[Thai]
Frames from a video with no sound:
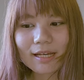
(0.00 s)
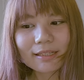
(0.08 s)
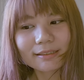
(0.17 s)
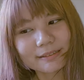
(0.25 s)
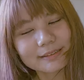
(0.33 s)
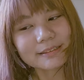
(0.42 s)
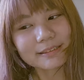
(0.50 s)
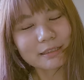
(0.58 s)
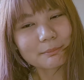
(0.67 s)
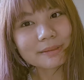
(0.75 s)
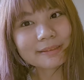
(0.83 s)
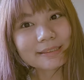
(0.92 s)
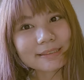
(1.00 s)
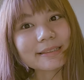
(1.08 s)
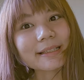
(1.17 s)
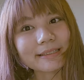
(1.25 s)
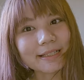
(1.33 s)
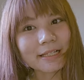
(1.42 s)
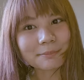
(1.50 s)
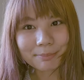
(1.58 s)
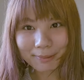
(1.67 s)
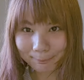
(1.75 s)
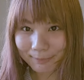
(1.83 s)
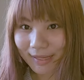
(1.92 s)
แต่ทีเนี้ยมันเกิดเหตุการณ์
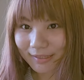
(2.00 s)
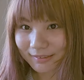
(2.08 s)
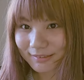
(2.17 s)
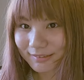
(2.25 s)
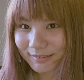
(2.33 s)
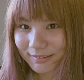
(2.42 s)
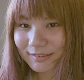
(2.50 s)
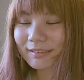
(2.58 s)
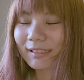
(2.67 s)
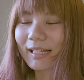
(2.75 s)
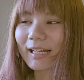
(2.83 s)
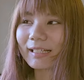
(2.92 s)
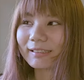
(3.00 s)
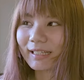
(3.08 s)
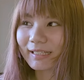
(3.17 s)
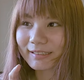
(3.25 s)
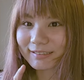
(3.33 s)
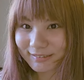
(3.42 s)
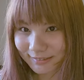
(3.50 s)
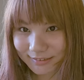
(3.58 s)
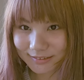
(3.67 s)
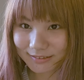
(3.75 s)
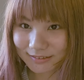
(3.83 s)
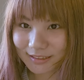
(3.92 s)
แปลกๆเกิดขึ้นค่ะในคืนห
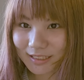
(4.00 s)
นึ่ง